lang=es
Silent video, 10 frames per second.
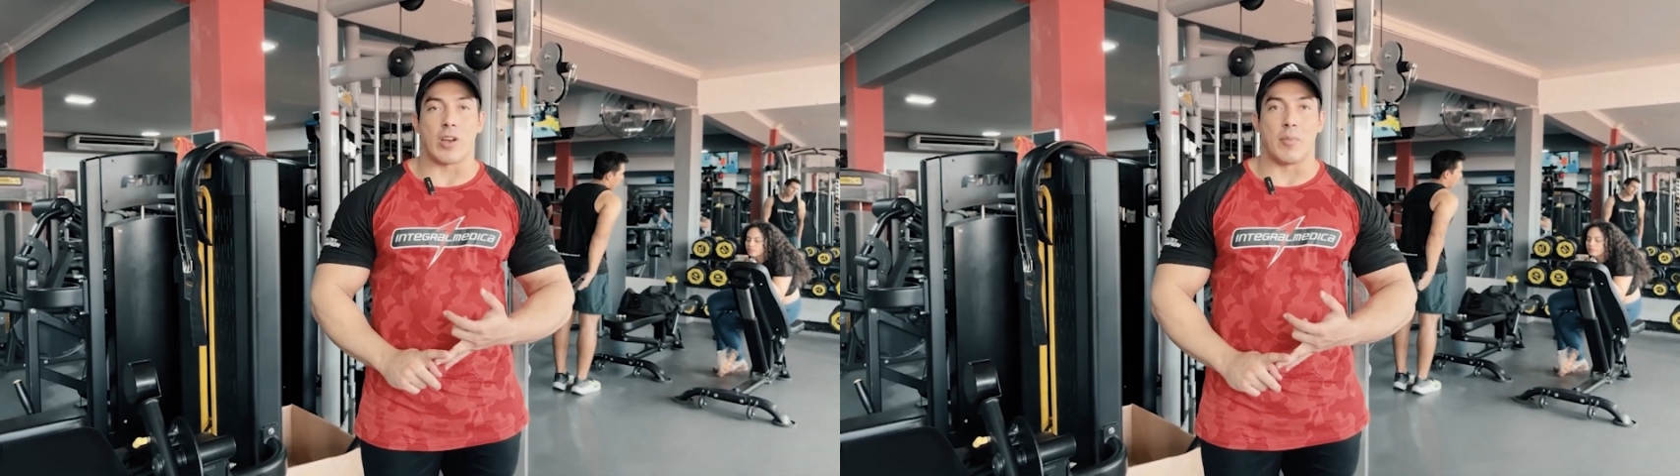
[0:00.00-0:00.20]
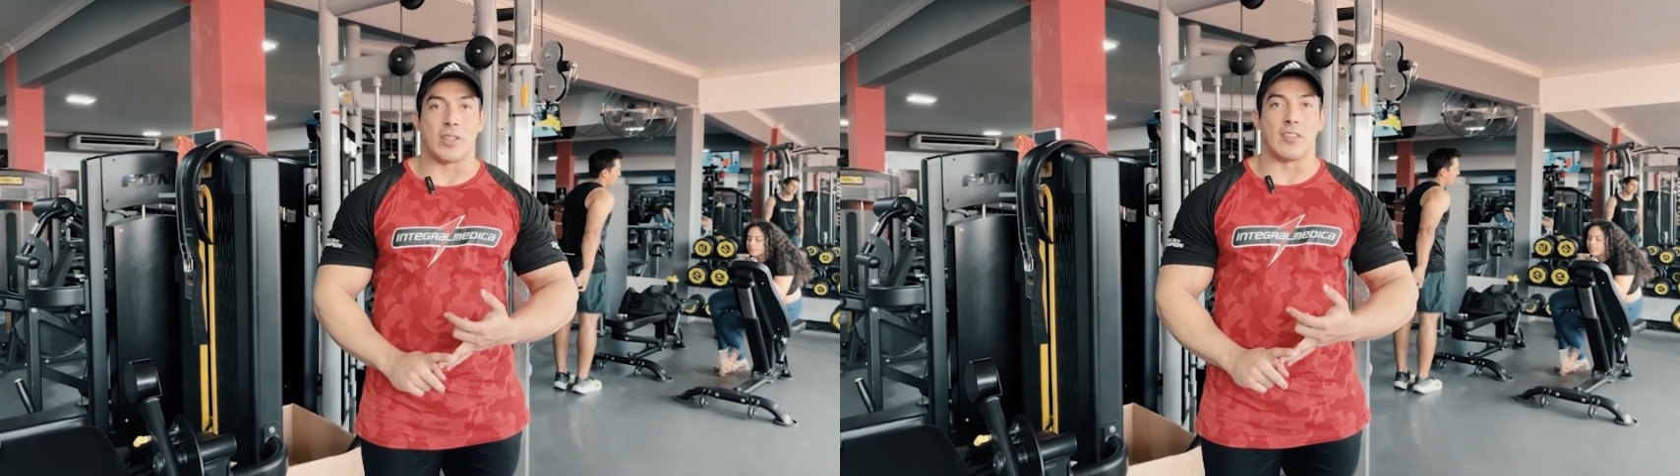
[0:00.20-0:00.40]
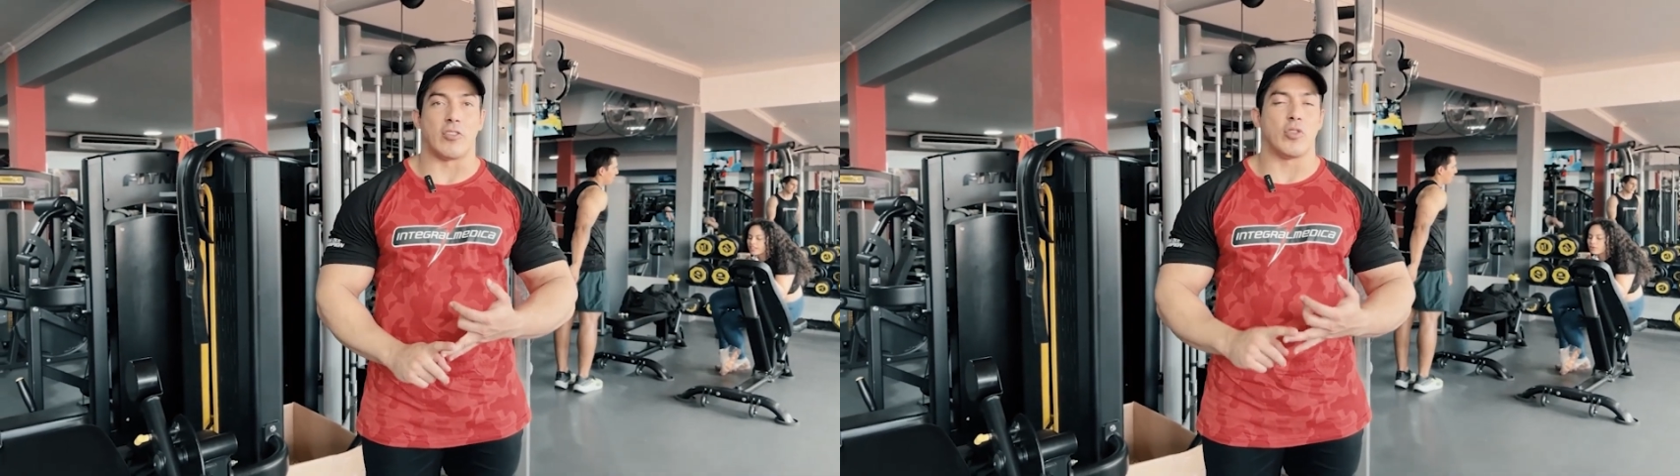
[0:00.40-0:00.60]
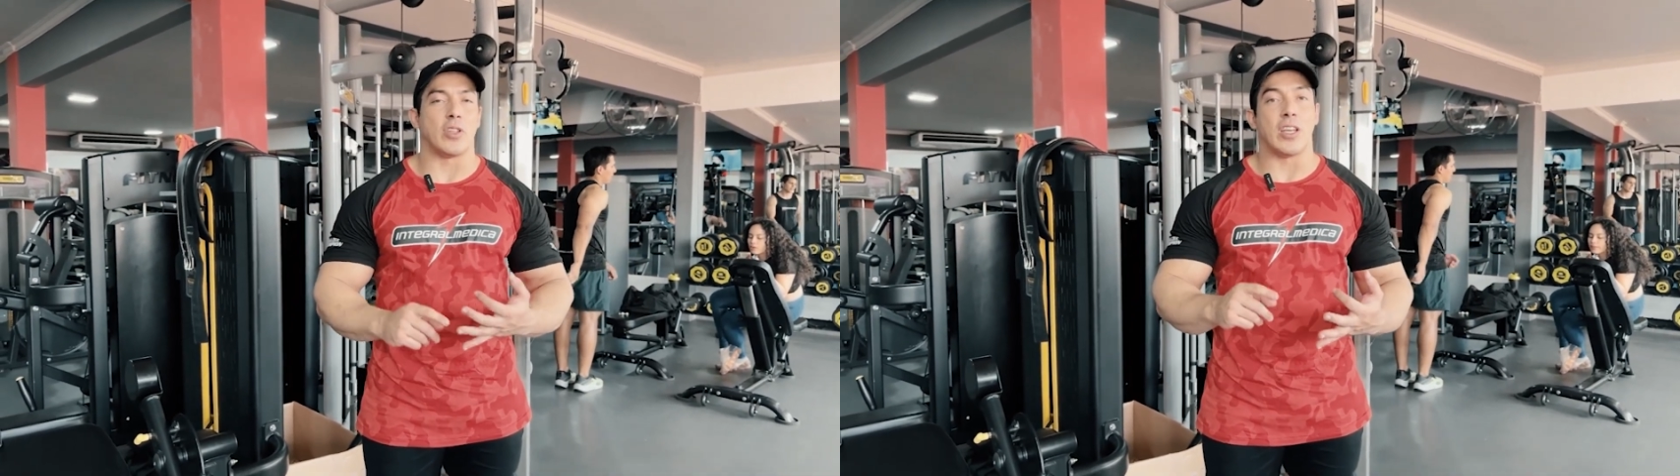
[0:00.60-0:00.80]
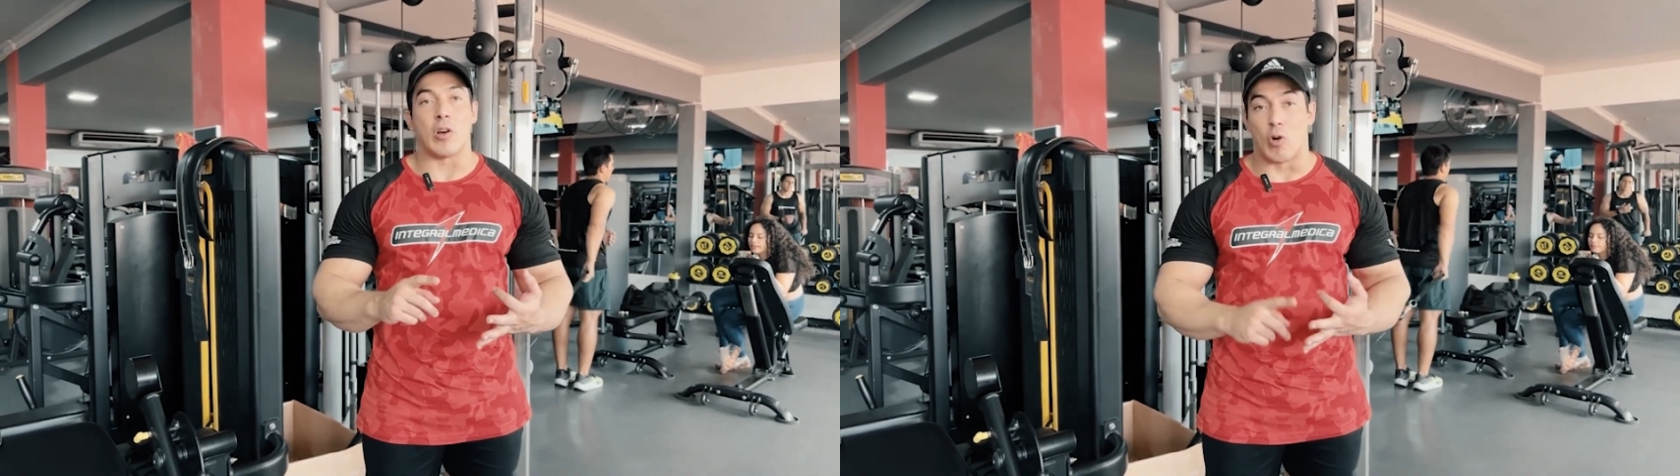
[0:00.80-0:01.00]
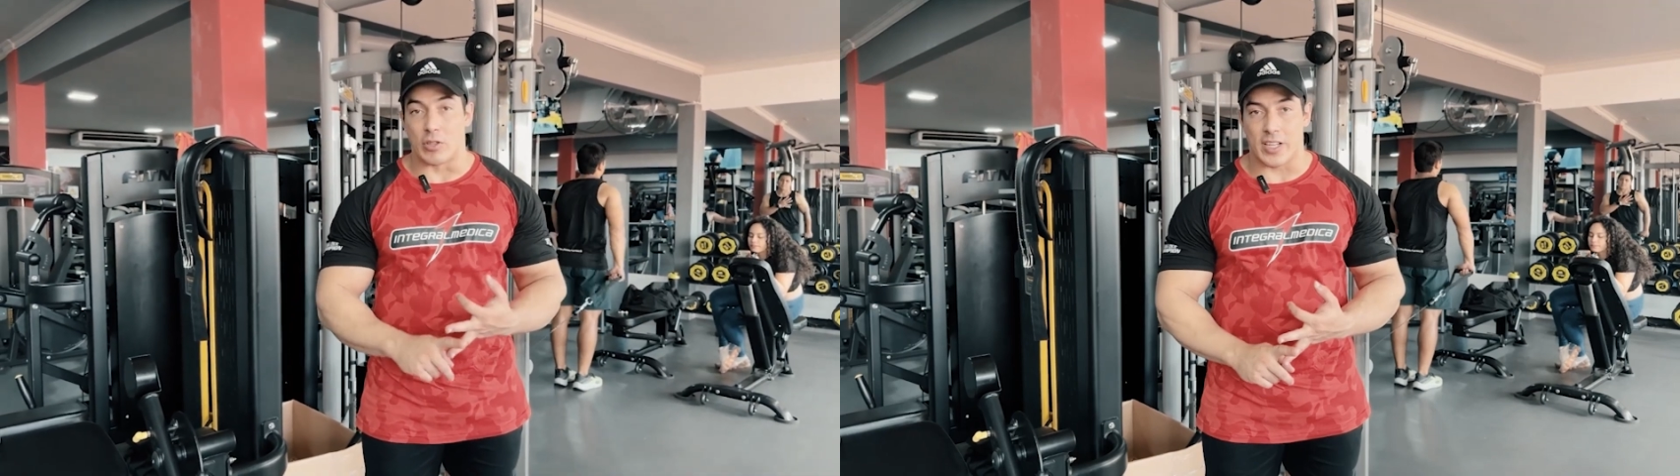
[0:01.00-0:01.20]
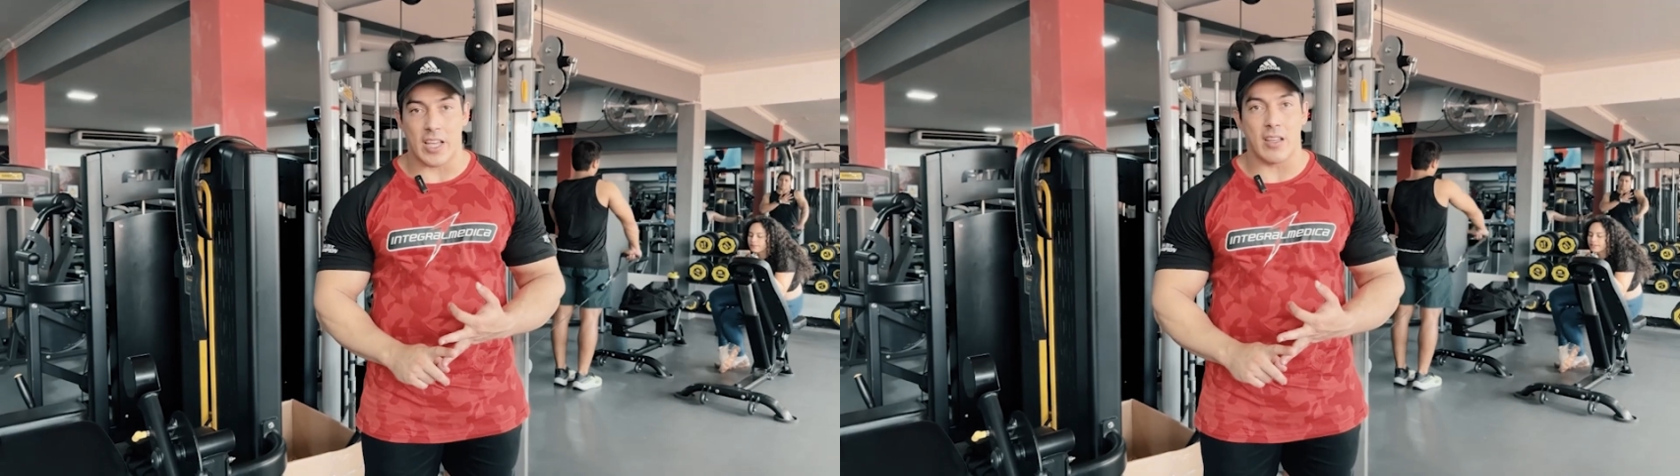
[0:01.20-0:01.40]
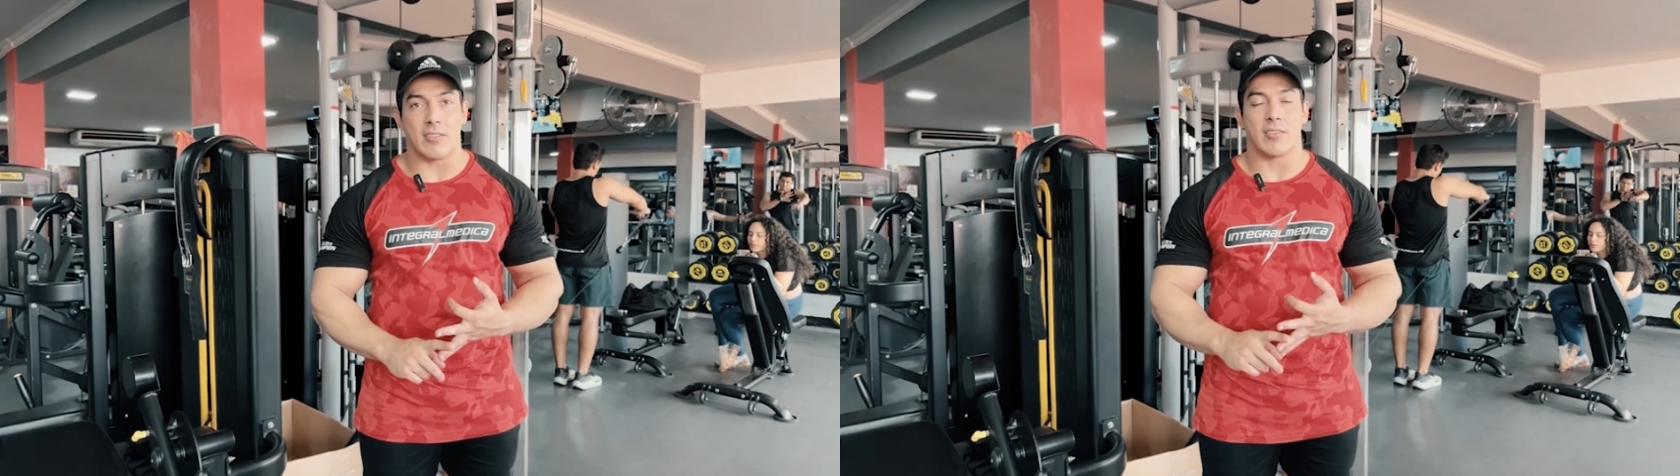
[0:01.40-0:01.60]
repeticiones o
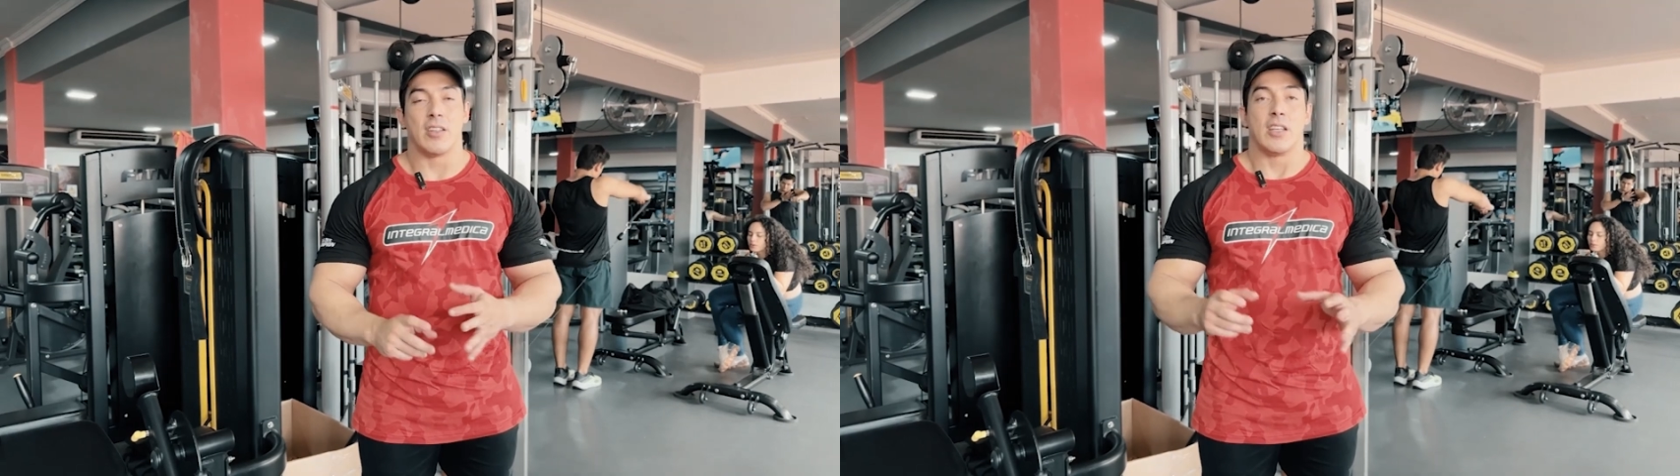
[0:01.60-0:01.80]
tres,